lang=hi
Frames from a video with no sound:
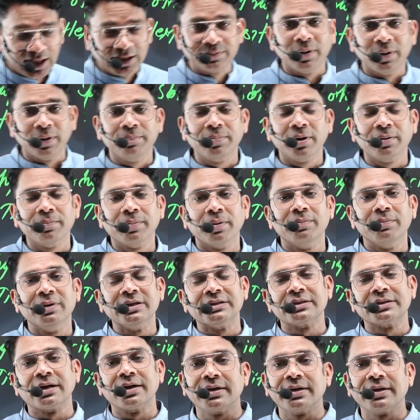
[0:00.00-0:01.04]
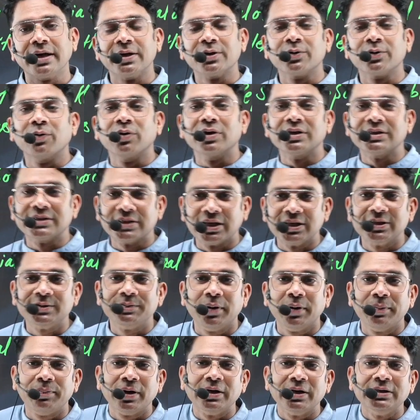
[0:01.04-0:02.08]
पेपर पब्लिश करते हैं तो वो रिसर्च
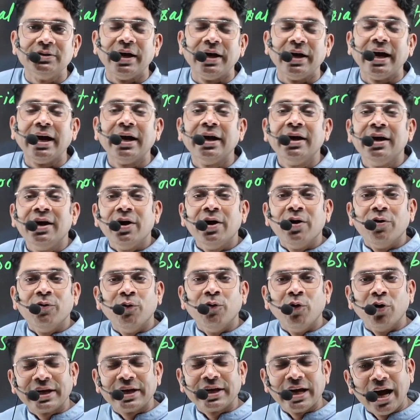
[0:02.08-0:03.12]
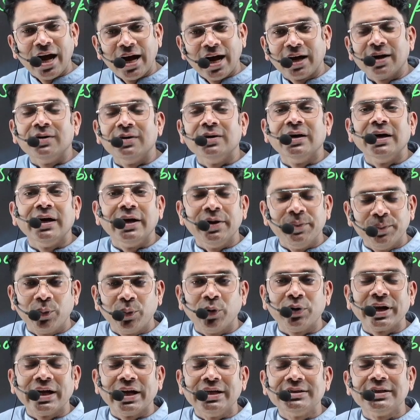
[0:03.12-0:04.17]
पेपर जो है वो क्या
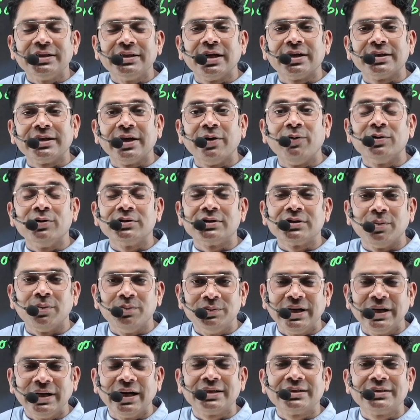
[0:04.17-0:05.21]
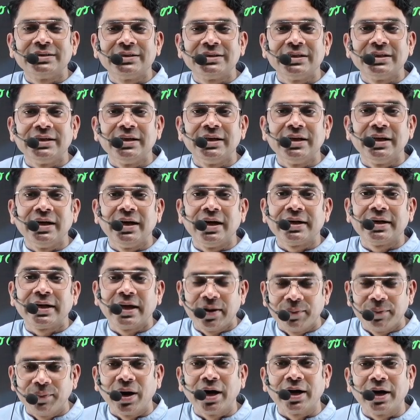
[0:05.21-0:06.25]
इम्पोर्टेंस ही रखते हैं वो सब्जेक्ट्स
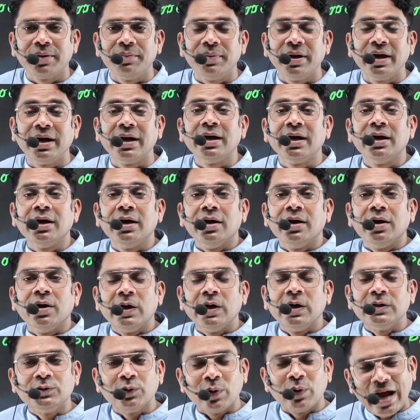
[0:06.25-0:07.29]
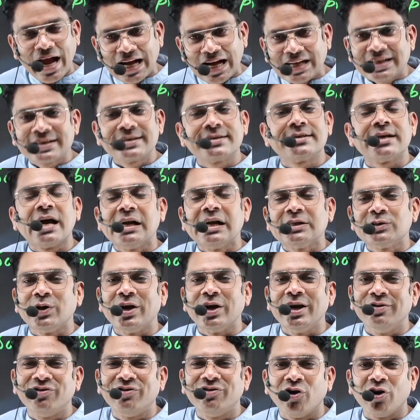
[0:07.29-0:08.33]
के बारे में जो एक्स्ट्रा जो
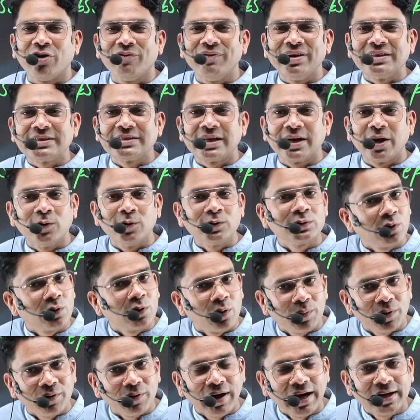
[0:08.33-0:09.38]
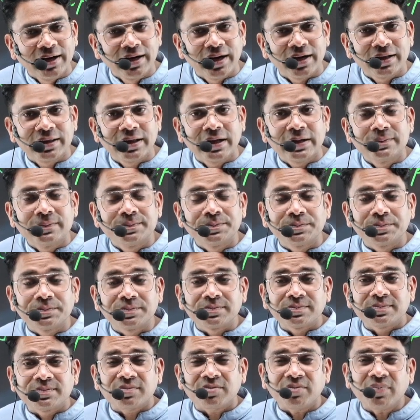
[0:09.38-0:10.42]
इन्फॉर्मेशन है उसको प्रोवाइड करते हैं
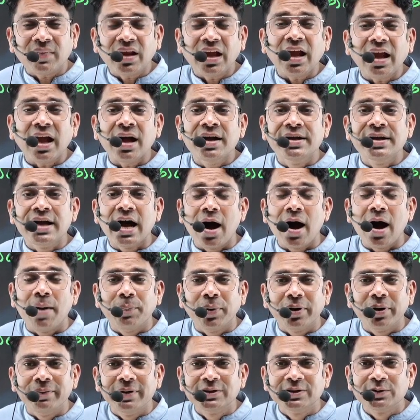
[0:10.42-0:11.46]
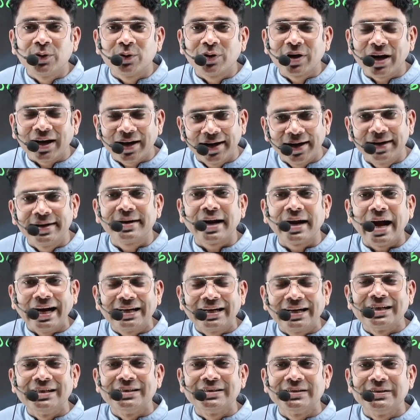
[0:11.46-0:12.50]
यहाँ पर भी जो करंट
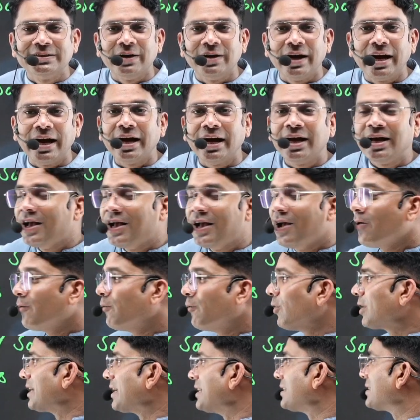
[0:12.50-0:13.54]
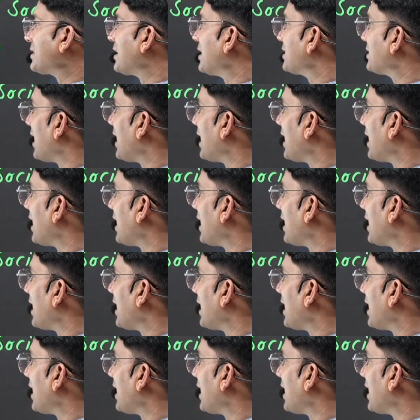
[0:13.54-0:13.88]
टाइटल्स जो हैं वो किसके साथ